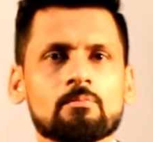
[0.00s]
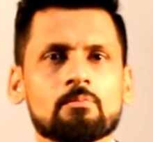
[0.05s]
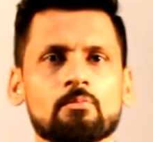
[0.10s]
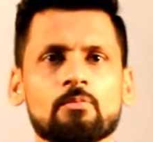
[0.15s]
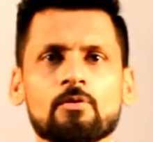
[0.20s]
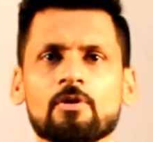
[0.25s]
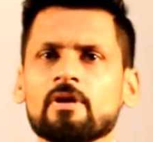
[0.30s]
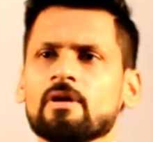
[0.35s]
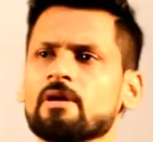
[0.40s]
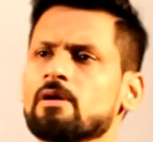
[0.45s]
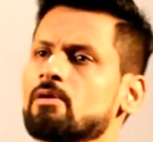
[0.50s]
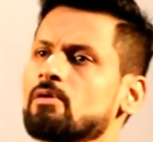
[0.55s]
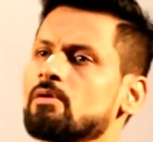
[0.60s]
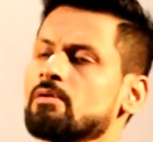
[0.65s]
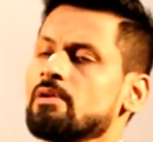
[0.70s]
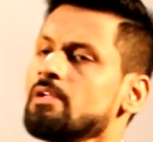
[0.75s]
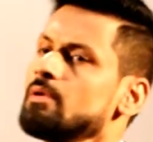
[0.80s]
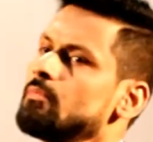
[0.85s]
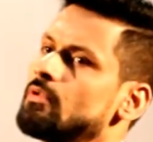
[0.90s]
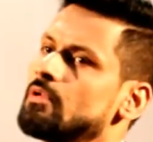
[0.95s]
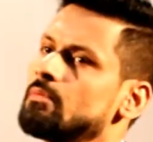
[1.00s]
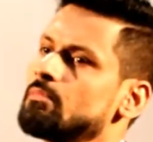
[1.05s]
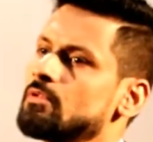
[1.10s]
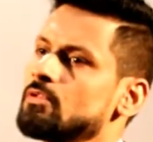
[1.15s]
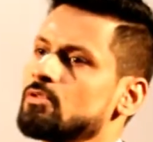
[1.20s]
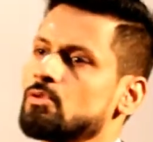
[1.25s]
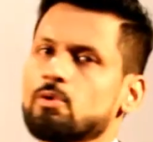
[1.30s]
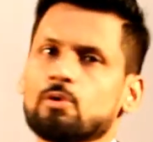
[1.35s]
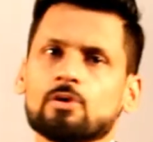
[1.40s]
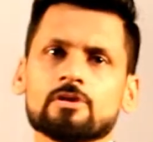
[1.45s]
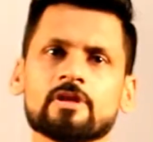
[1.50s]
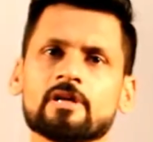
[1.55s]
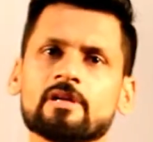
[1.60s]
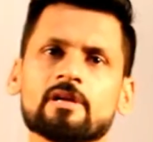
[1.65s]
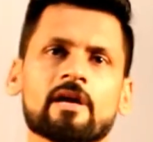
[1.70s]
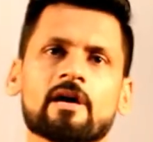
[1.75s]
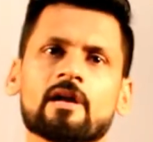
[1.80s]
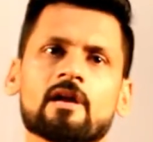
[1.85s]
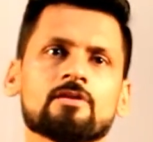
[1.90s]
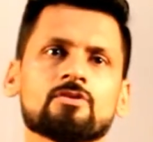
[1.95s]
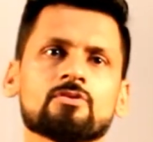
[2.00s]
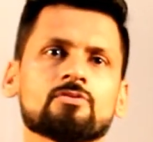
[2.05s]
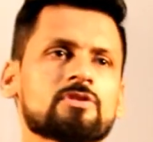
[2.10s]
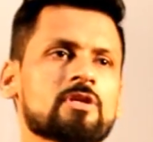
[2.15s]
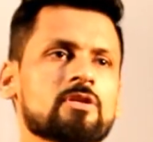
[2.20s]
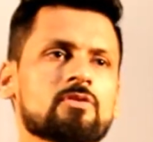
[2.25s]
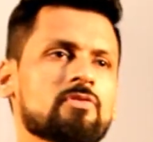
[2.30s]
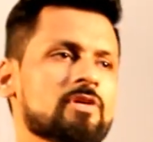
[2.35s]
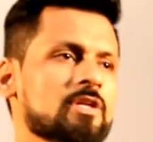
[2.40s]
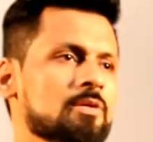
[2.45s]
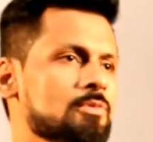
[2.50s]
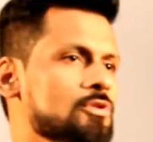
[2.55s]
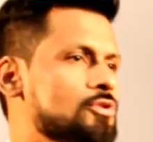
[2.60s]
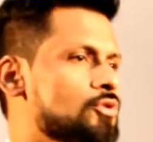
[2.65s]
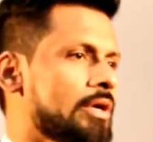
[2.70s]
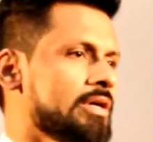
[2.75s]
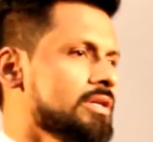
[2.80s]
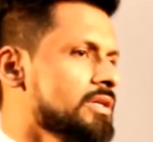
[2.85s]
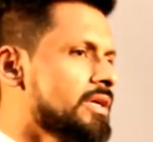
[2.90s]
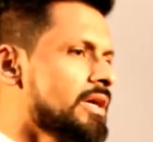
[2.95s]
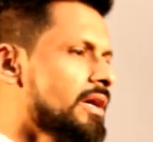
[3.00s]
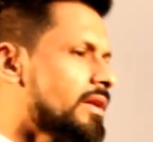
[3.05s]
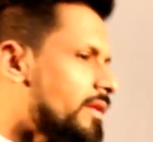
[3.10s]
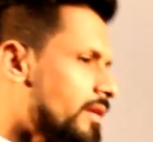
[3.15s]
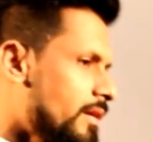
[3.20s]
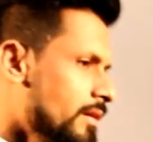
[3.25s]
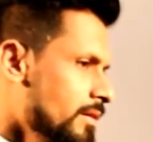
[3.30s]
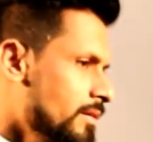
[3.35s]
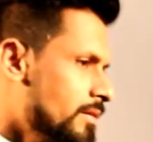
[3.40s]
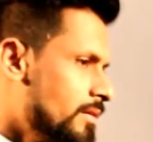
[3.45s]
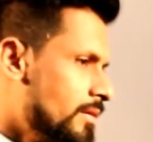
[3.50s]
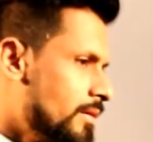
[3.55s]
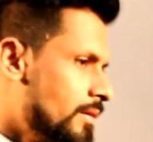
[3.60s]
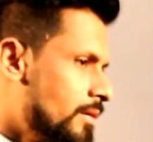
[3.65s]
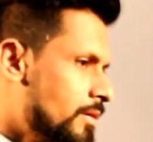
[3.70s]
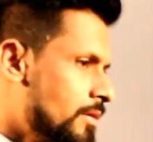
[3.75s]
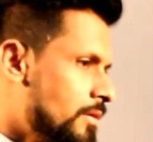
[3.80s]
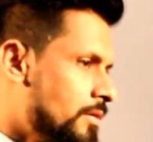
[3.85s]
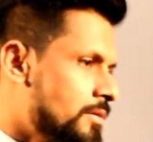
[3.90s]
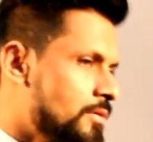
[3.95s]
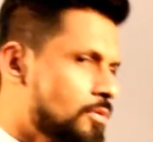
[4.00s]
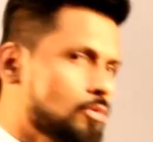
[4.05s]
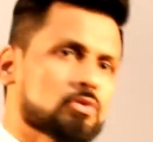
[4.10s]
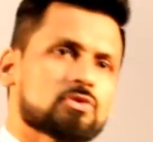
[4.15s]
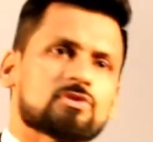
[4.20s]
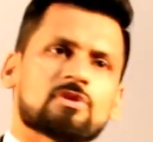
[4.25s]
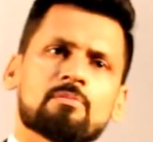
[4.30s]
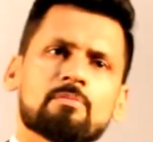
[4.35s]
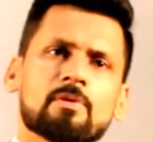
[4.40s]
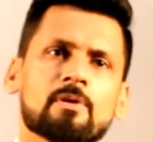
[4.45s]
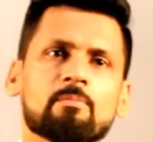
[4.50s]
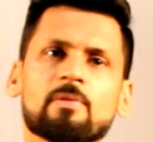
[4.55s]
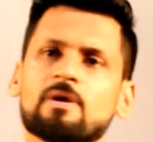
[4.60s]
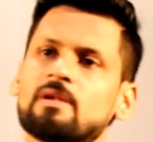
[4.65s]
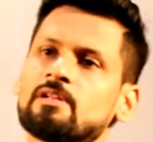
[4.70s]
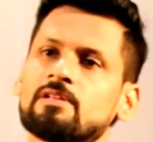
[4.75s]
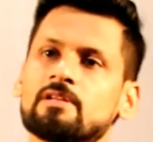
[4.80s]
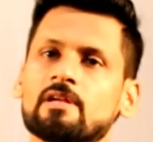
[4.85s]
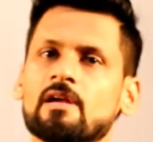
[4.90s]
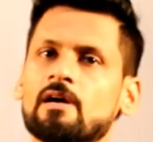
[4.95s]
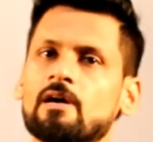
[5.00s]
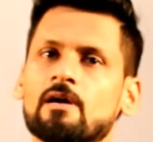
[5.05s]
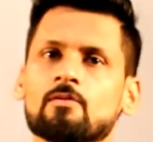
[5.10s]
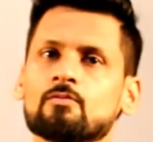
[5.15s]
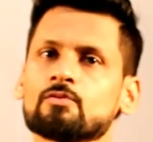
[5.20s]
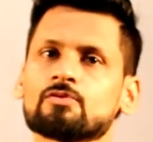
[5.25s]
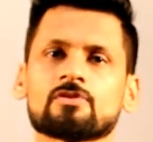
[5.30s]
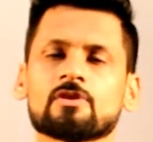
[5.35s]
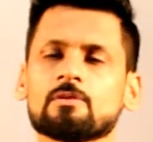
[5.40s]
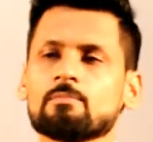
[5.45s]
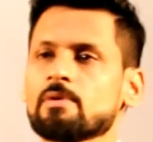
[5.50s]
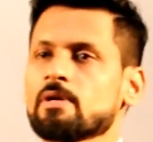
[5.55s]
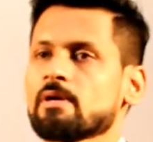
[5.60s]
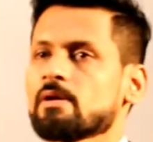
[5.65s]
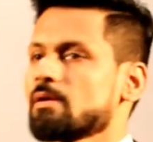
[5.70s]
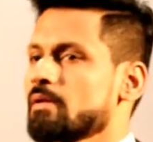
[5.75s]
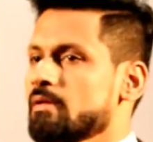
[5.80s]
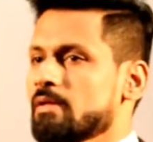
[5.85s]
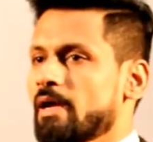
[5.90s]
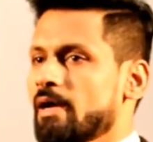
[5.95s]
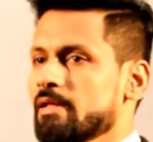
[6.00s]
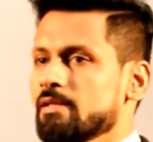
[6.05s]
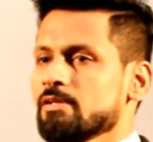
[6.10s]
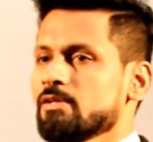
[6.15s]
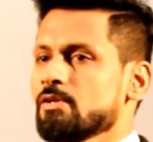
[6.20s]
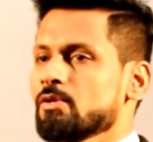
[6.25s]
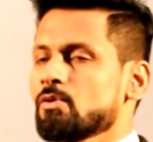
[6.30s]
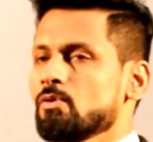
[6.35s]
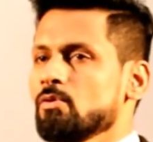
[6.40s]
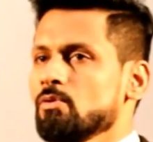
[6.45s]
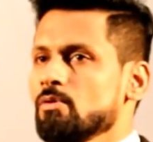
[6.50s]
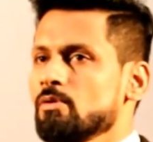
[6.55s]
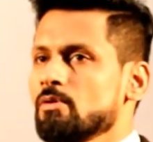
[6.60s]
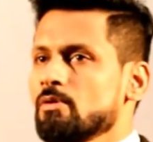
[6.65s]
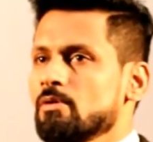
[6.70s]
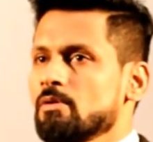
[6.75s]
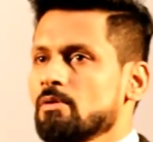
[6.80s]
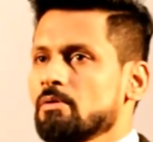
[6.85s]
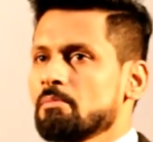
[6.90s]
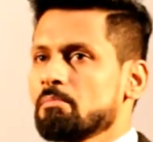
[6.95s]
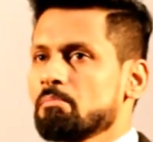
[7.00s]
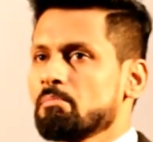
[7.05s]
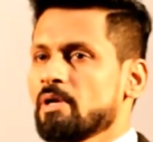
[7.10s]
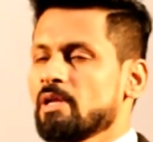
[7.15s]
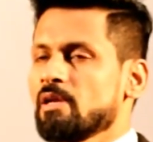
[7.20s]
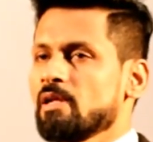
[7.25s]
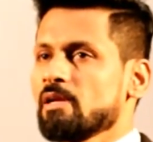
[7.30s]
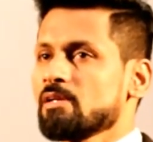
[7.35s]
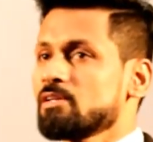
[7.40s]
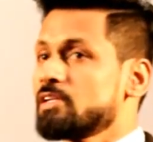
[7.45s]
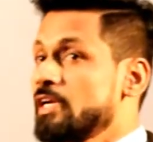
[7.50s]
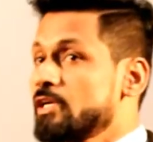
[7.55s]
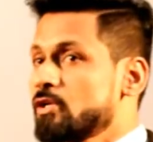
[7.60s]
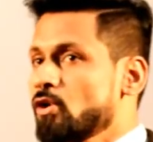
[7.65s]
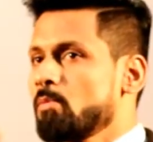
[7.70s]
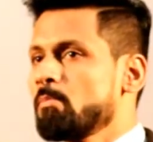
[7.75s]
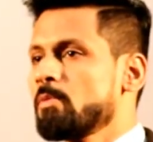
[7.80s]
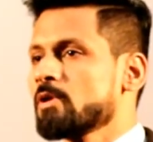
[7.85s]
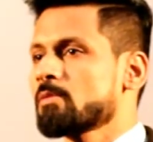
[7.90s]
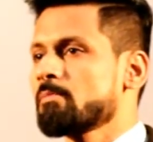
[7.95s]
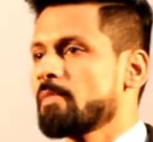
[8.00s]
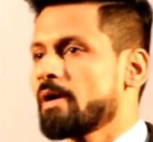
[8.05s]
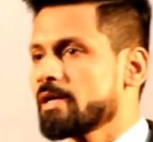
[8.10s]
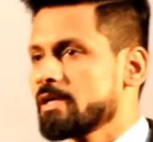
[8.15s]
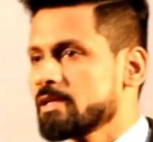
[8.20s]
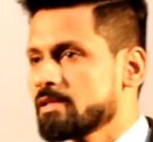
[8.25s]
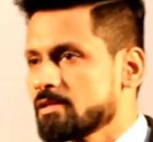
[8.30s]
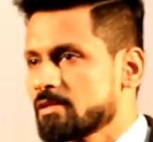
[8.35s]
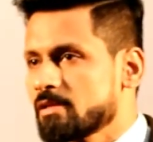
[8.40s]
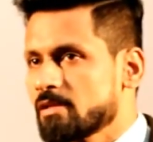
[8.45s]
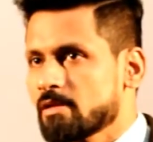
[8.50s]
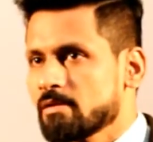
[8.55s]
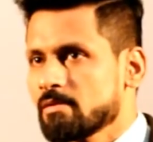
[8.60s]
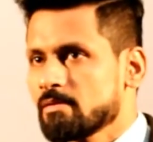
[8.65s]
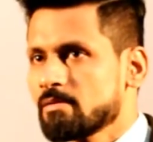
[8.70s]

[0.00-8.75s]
बोले नहीं बोले मैंने 2011 जो जनवरी में ज्वाइन किया था उस समय मैंने तेरा उस समय याद है तेरे को मैंने एक डेट ऑफ बर्थ मांगी थी तेरा